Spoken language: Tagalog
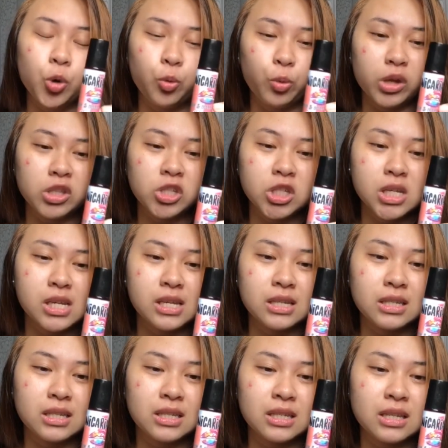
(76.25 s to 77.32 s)
Which
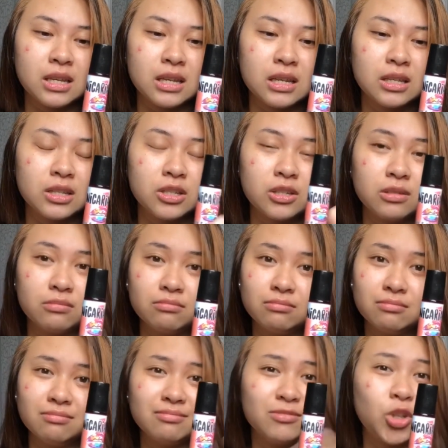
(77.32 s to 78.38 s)
is,
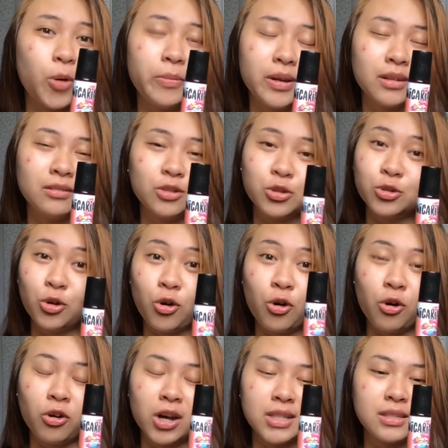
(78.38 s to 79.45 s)
sobrang gusto
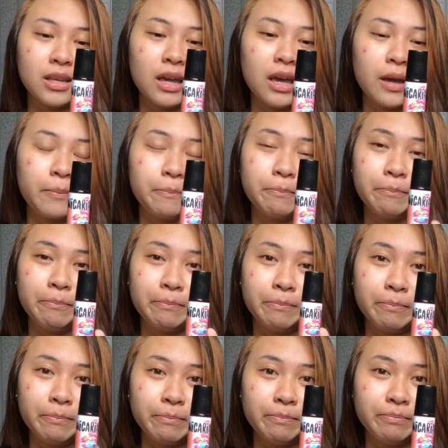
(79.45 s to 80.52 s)
ko kasi
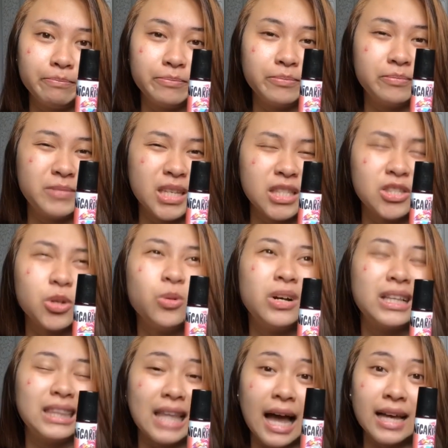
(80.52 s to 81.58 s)
it's so
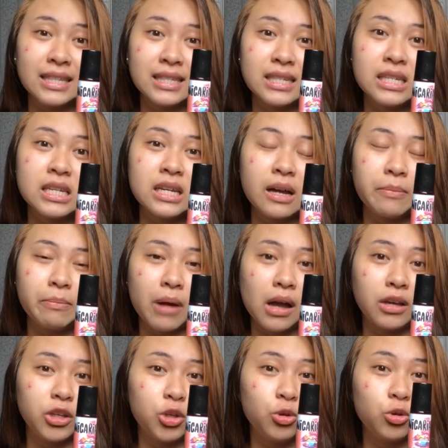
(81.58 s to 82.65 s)
classy
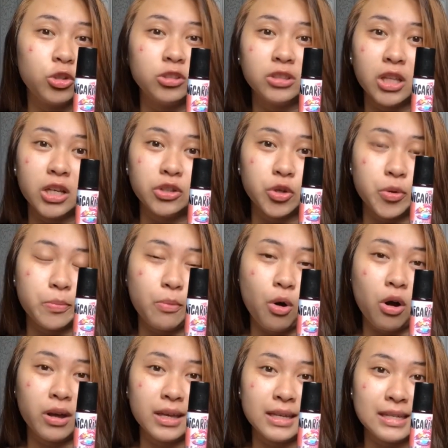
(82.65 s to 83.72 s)
kapag yung container
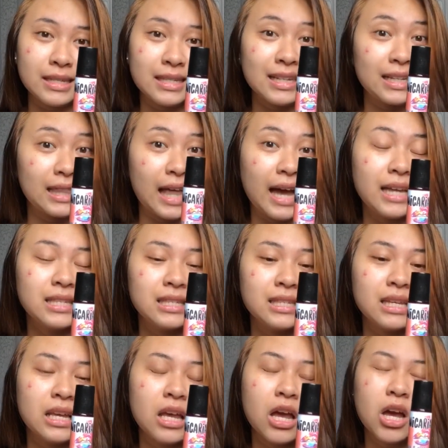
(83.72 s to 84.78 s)
mo is a glass
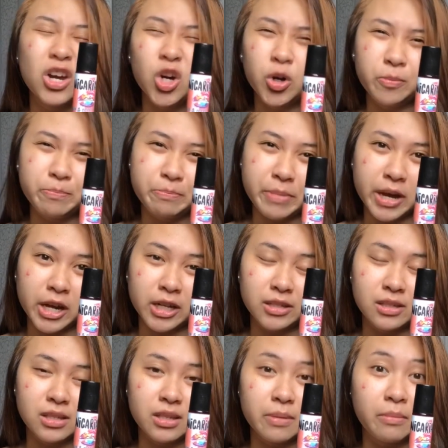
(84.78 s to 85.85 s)
compared
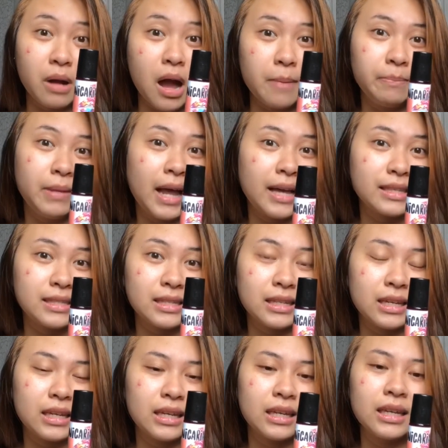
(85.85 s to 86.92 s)
sa mga plastic.
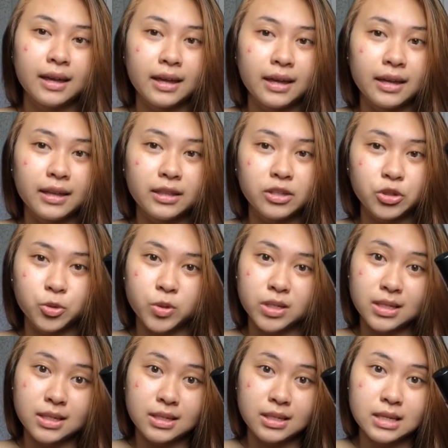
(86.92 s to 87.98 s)
And as you
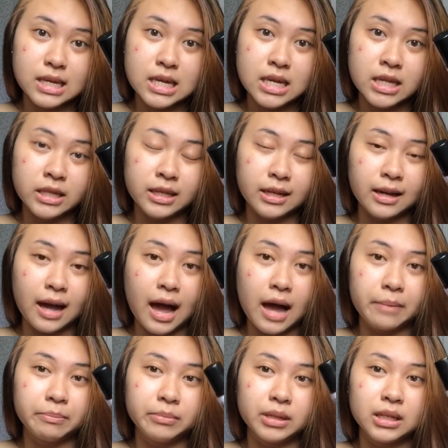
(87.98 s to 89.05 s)
can see, the cap
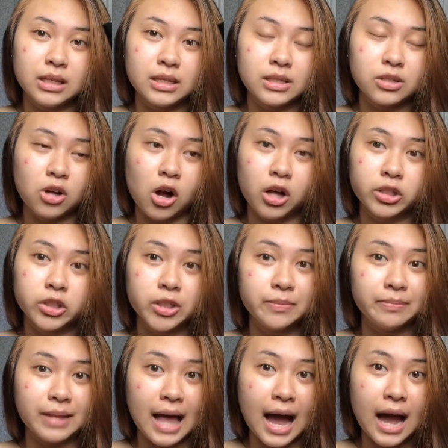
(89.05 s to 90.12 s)
is color
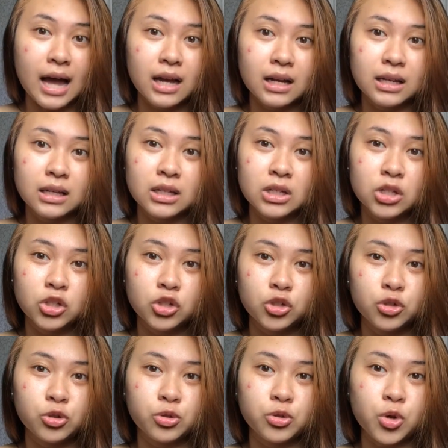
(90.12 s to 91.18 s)
black.
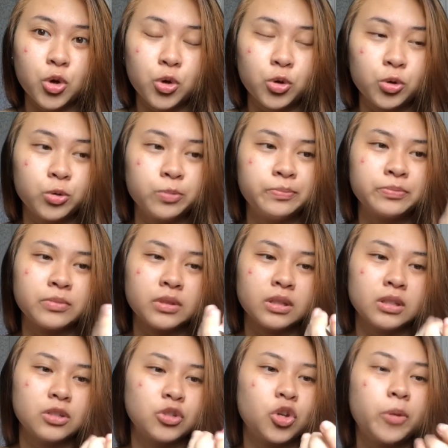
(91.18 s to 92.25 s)
So,
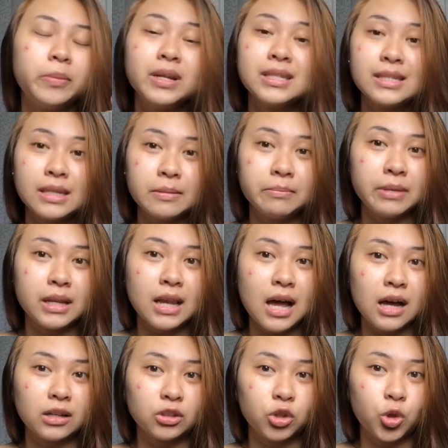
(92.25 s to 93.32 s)
sobrang simple
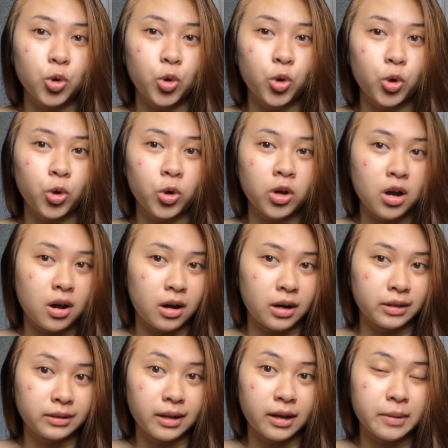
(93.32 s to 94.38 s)
lang nung
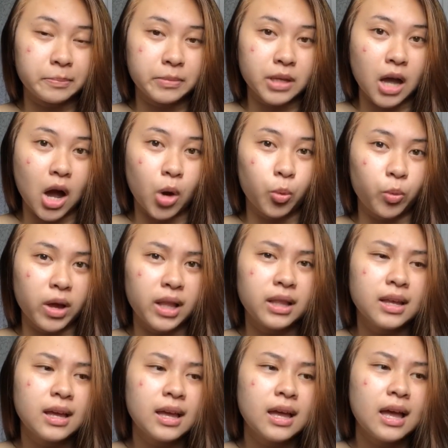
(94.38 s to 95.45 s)
uh, takip niya. Well,
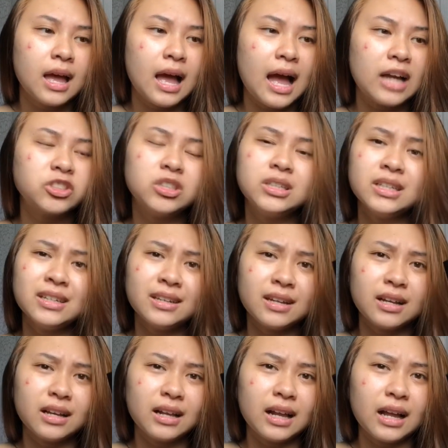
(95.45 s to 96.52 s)
actually,
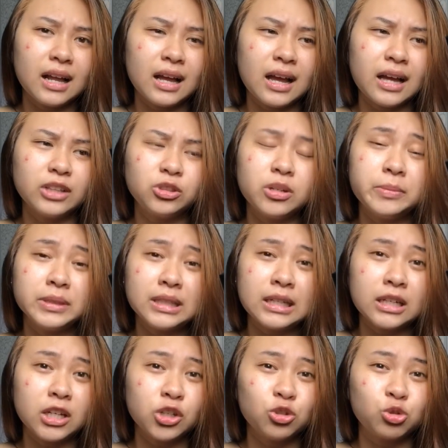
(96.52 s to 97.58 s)
ito naman
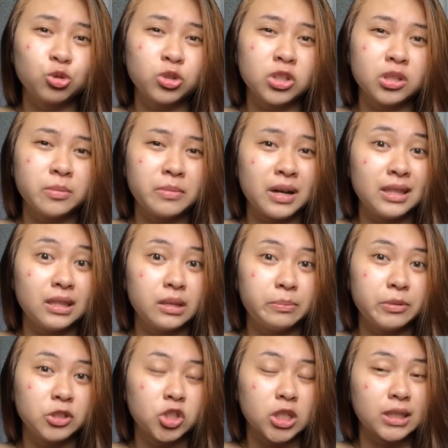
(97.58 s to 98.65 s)
talaga yung shooter ng mga lip
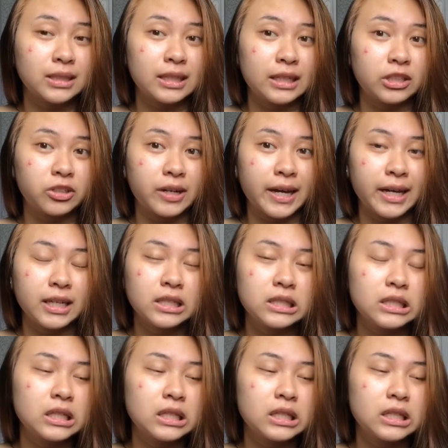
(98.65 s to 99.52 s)
and cheek tint, right?